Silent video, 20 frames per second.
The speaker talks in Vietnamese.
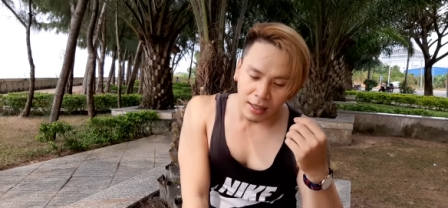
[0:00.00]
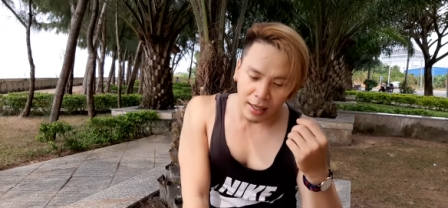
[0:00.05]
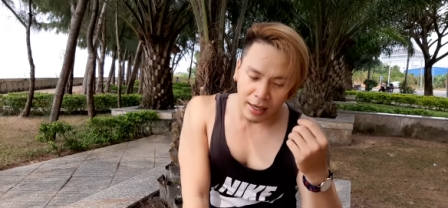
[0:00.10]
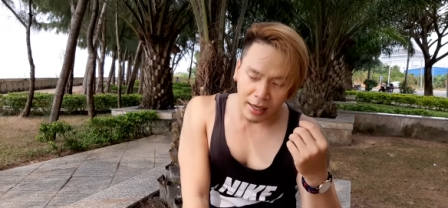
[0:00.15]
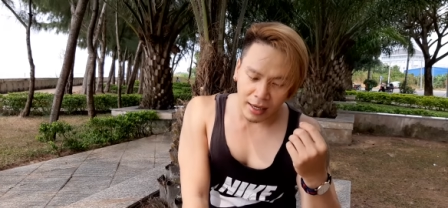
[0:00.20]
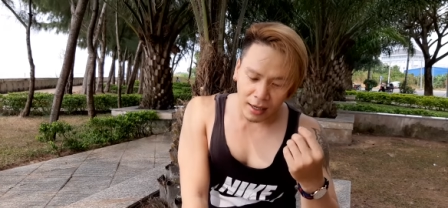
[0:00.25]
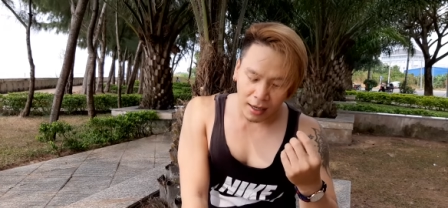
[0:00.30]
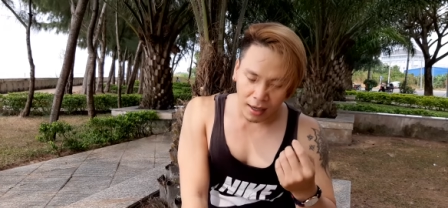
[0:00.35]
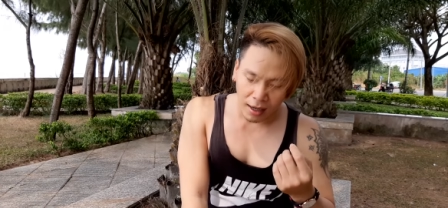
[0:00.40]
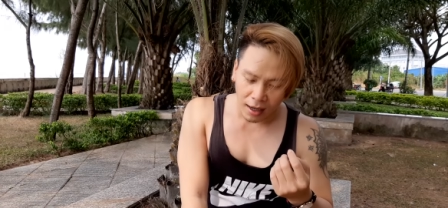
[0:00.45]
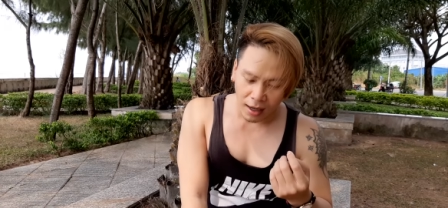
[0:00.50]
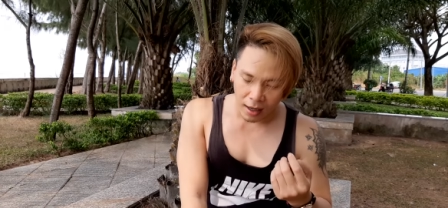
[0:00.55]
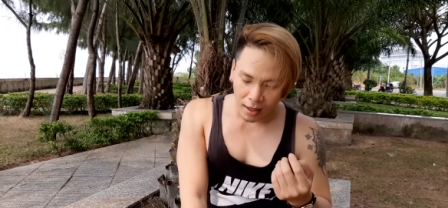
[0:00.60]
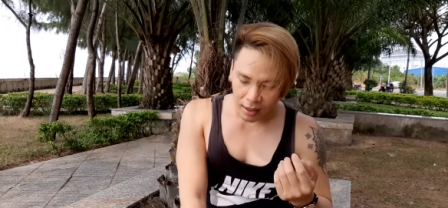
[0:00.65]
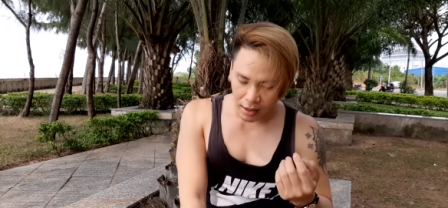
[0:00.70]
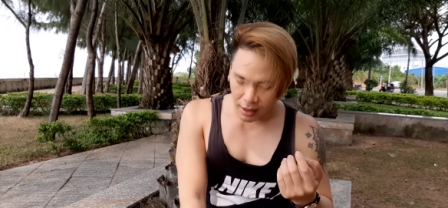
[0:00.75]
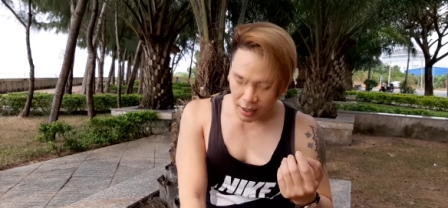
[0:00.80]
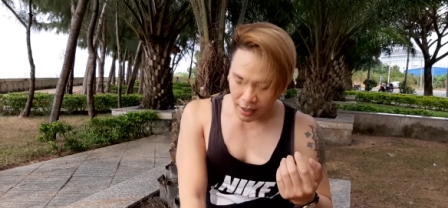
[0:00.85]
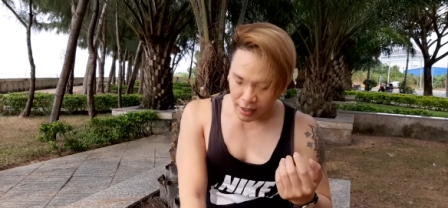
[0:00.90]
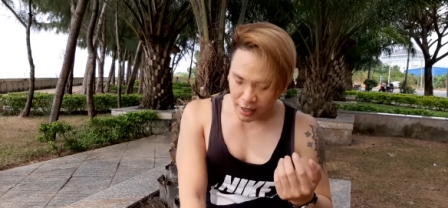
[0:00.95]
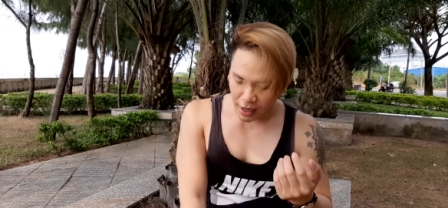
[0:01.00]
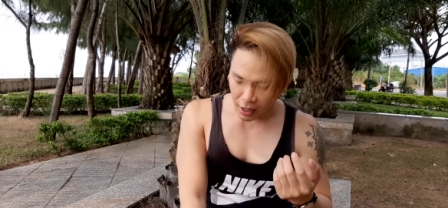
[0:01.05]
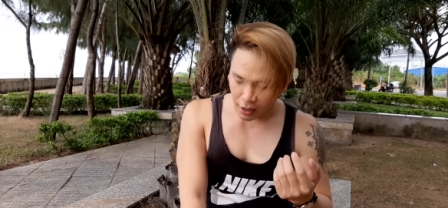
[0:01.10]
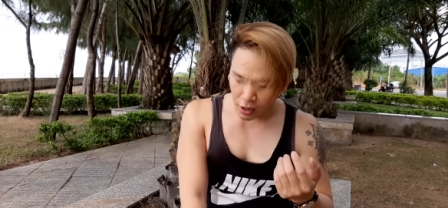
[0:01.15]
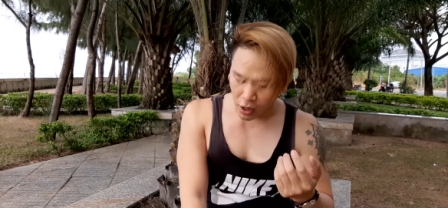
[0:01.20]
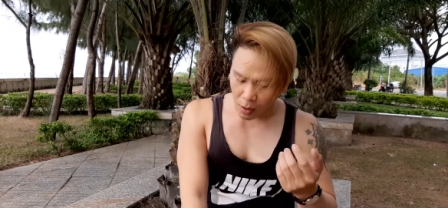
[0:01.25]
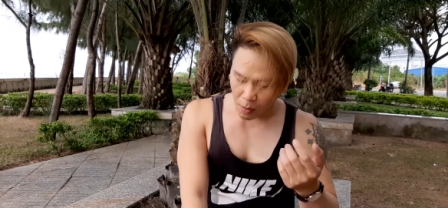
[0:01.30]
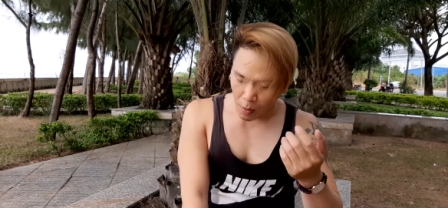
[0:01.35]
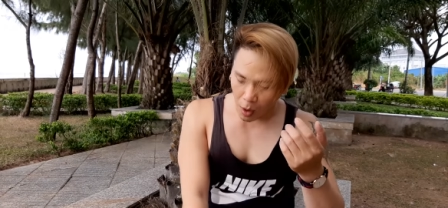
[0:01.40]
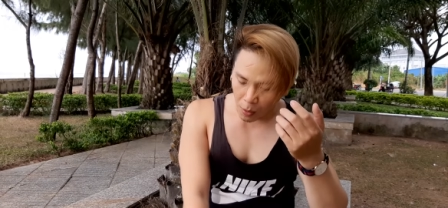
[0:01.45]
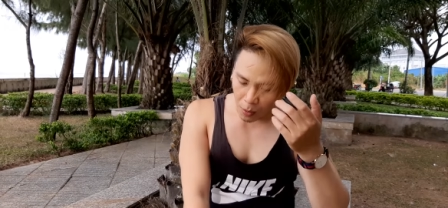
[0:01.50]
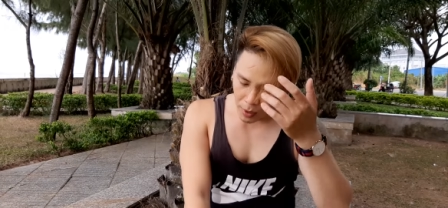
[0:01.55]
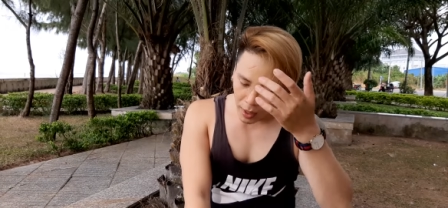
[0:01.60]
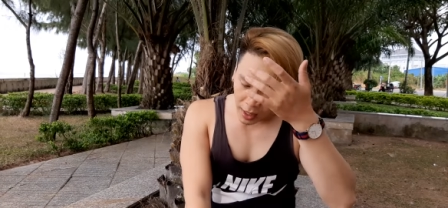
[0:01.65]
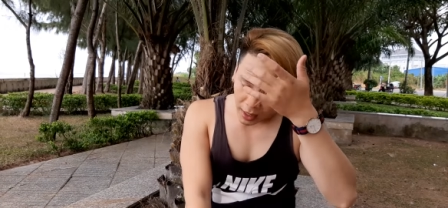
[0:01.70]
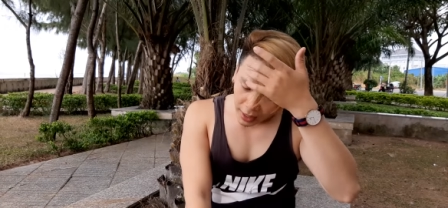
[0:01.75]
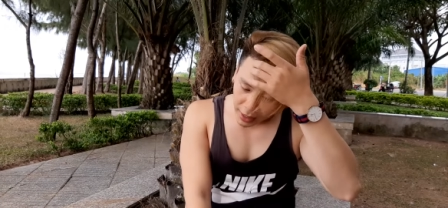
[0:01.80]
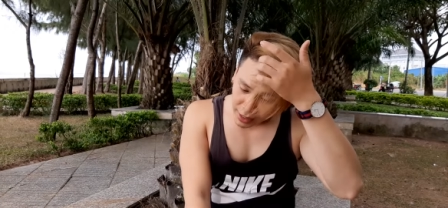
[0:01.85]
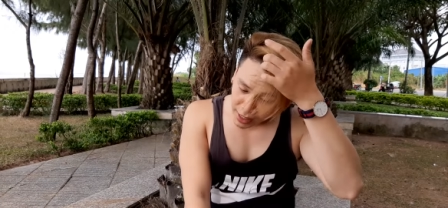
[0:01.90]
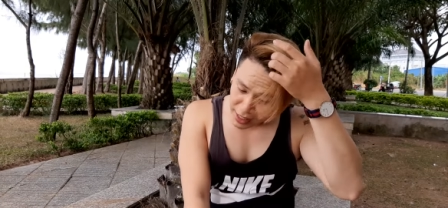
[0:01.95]
thì à, lĩnh nhận được một
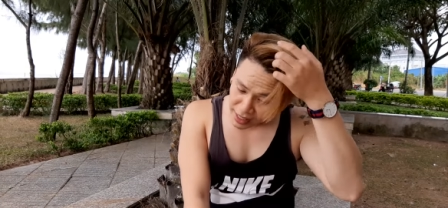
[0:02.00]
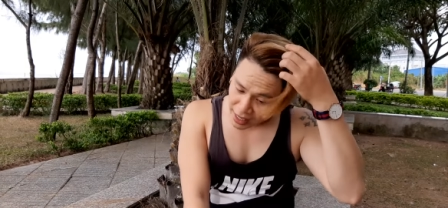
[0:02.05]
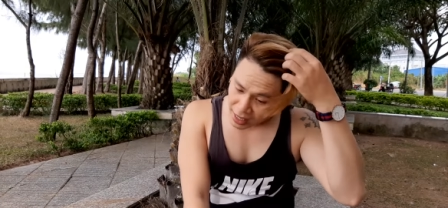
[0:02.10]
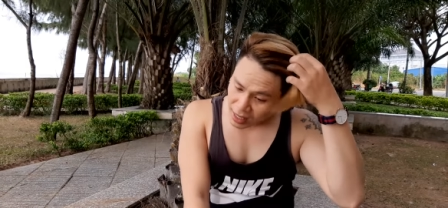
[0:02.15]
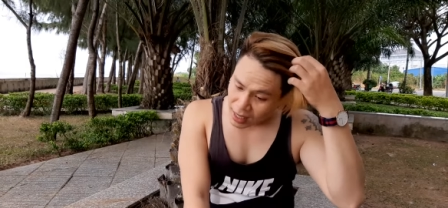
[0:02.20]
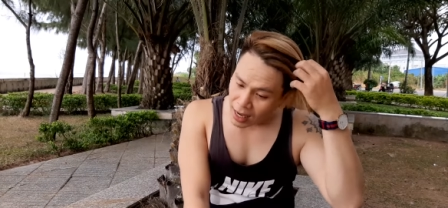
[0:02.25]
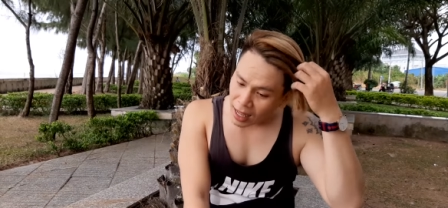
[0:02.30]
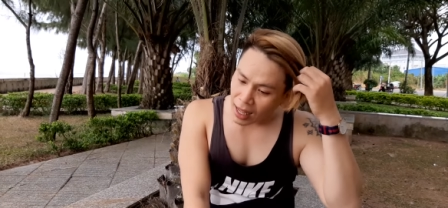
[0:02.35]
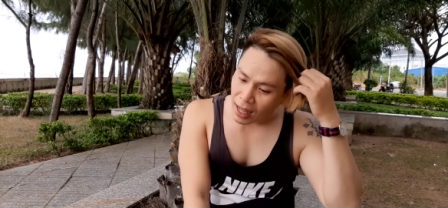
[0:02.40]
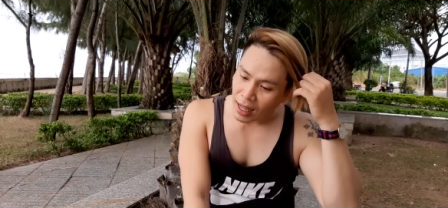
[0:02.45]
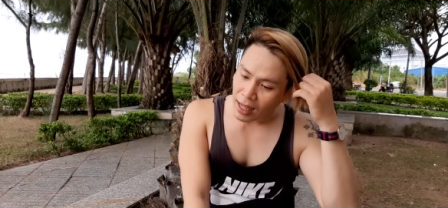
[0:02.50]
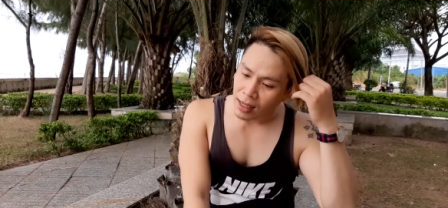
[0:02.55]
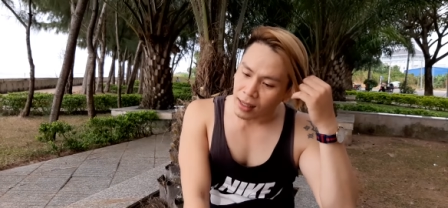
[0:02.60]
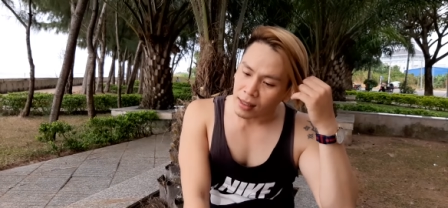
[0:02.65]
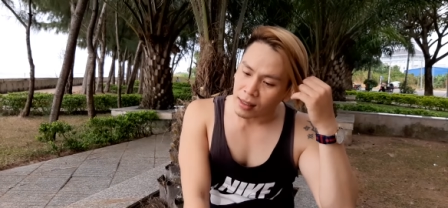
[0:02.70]
cái tin nhắn là